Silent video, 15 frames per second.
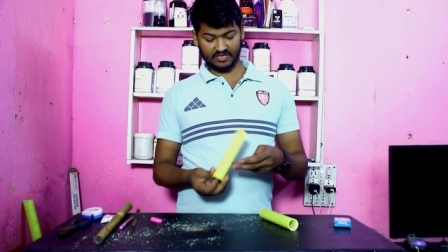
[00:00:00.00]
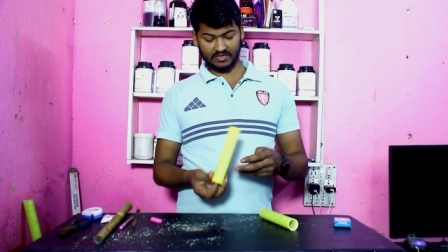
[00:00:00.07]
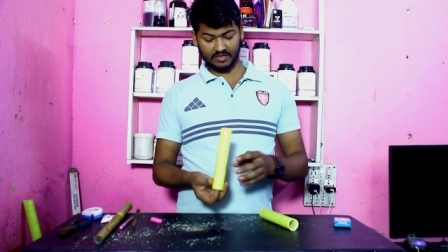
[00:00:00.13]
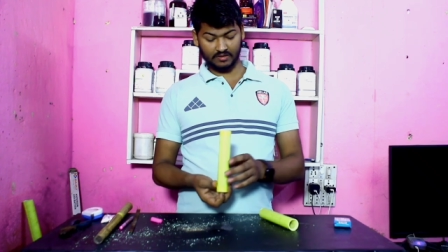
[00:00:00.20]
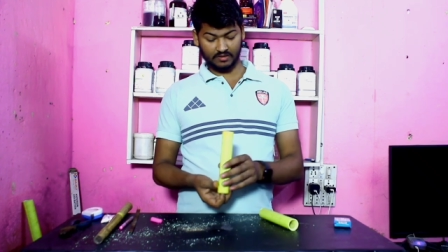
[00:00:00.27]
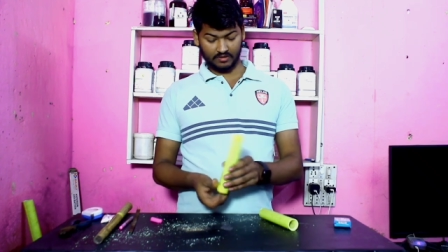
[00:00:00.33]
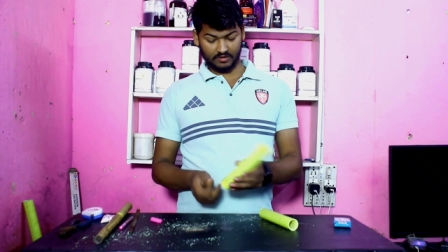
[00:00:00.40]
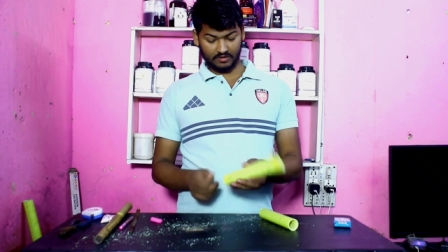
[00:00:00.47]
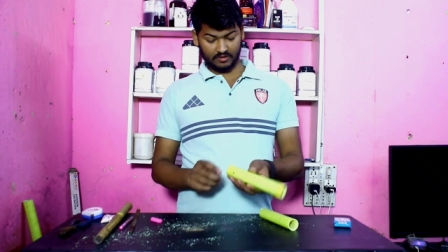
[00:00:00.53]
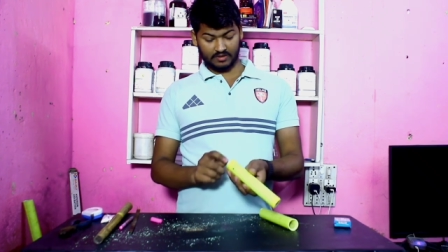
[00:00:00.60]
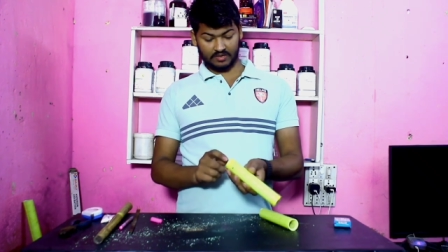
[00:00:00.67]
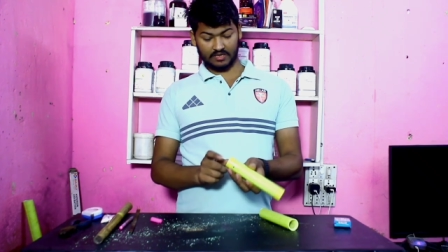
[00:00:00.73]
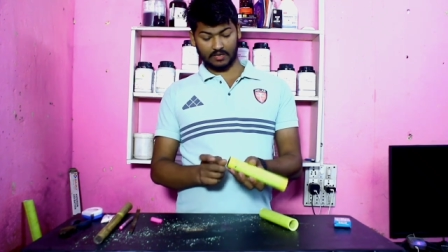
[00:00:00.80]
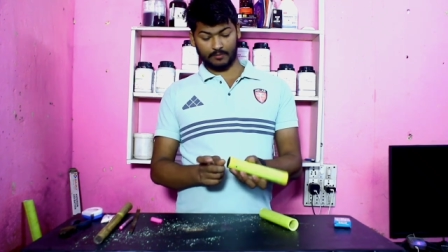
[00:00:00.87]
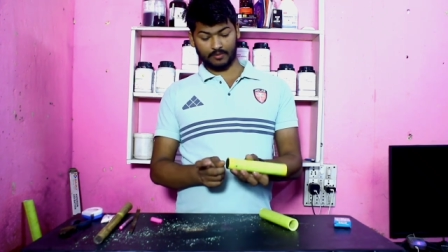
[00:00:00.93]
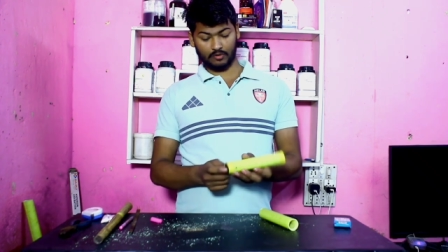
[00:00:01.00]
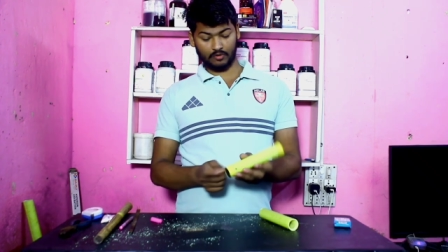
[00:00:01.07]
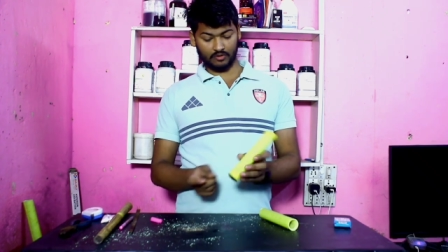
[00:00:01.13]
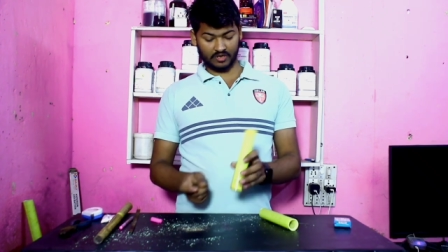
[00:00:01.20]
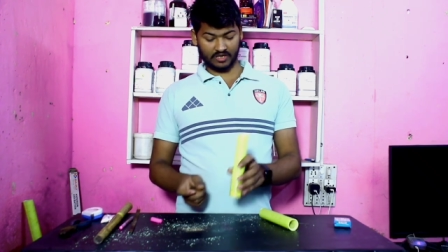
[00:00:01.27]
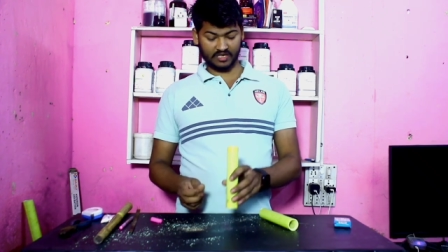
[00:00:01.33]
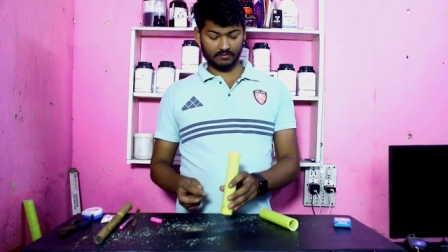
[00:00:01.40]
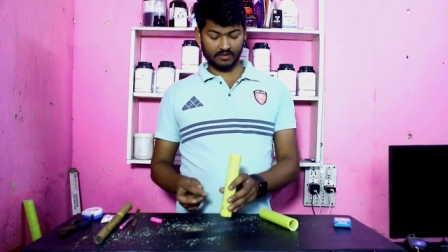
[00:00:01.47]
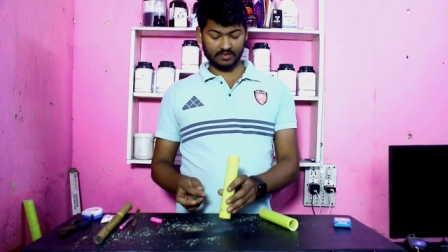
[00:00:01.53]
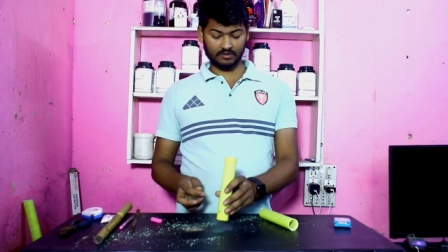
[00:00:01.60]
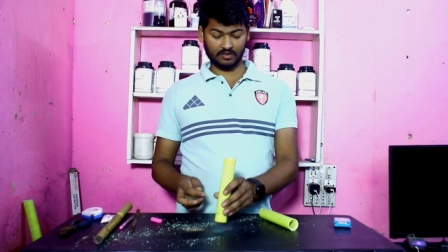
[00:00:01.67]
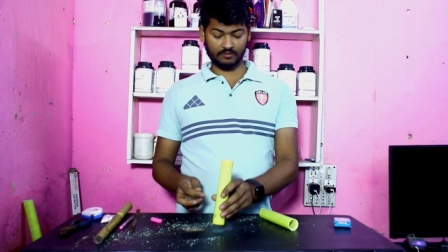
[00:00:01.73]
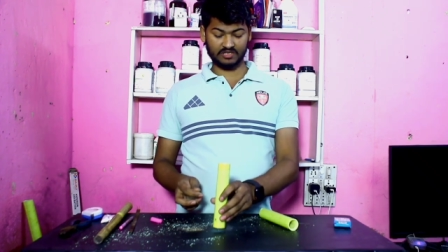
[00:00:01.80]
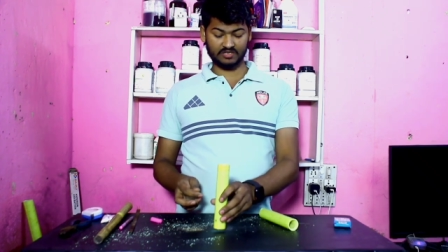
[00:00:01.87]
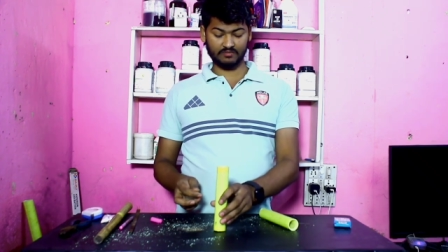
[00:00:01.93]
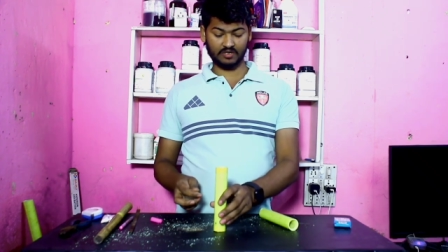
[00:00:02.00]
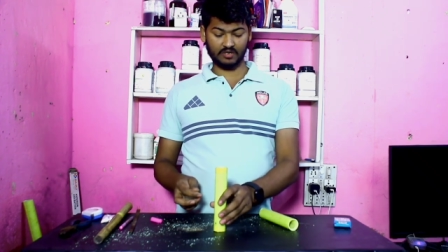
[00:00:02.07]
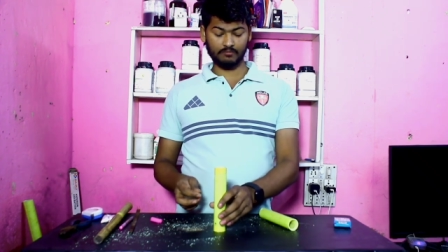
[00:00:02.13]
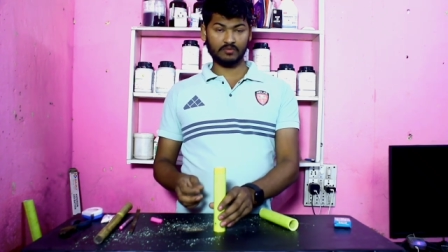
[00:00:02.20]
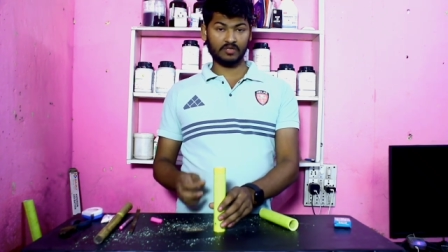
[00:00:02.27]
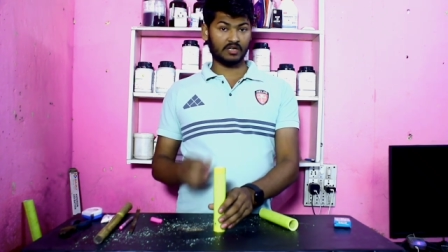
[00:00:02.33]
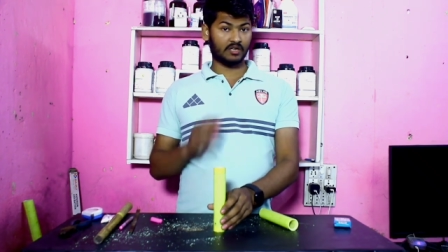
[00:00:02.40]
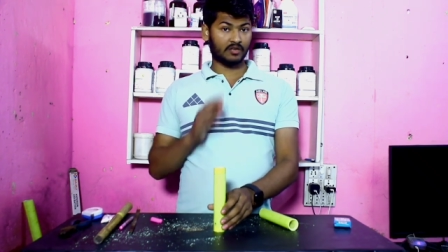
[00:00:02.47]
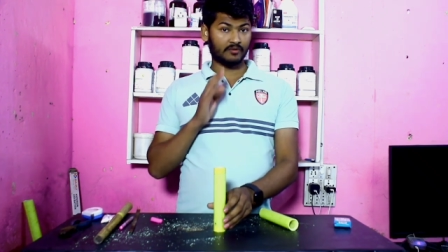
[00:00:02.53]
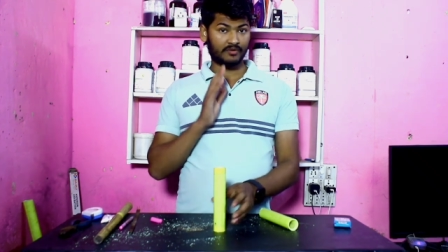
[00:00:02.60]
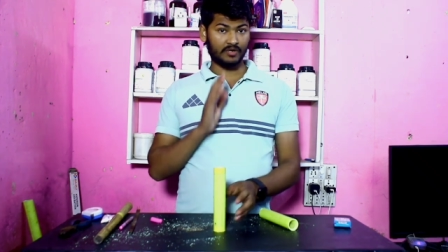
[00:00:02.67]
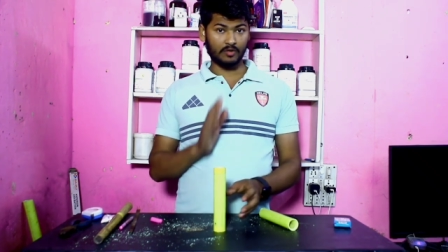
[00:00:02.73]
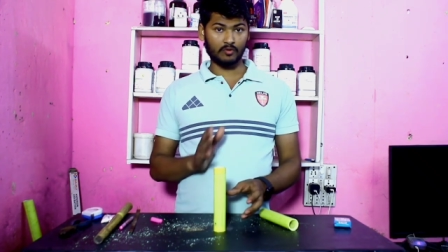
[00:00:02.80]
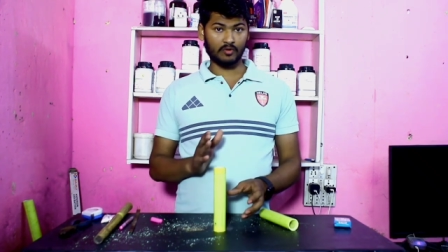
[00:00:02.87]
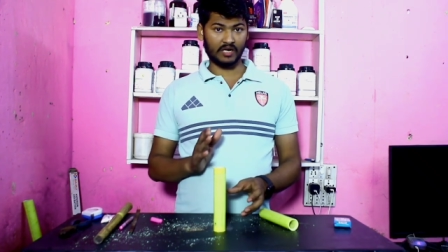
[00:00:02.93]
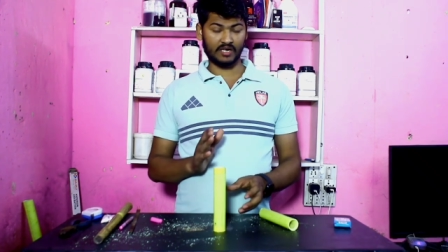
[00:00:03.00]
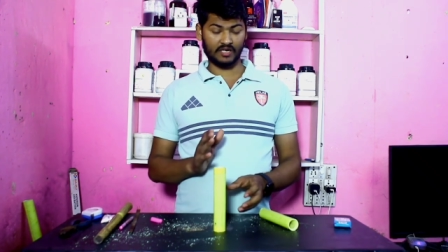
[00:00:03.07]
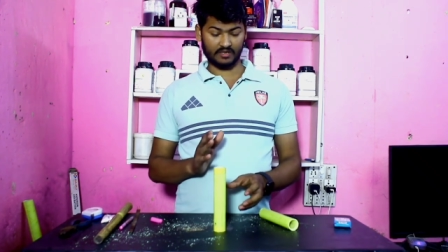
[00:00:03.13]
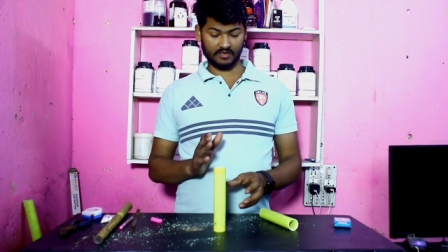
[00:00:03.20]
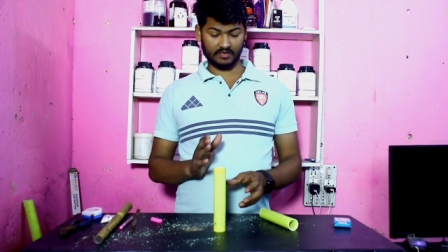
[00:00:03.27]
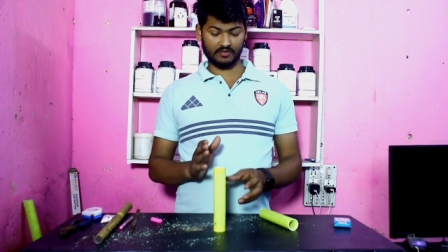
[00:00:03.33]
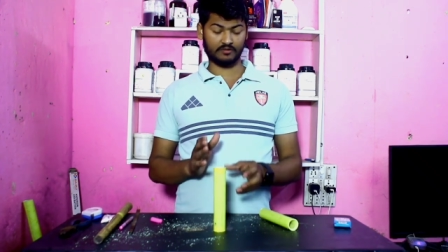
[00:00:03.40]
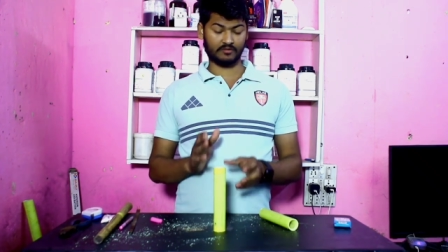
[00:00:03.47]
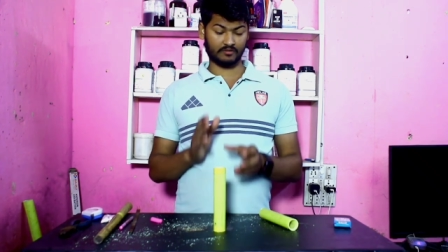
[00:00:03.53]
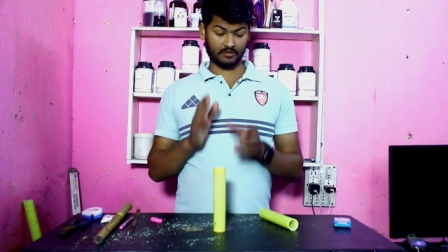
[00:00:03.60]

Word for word: ठीक है यहाँ पर होल्ड करने के बाद अब इसमें हम फ्यूल डालेंगे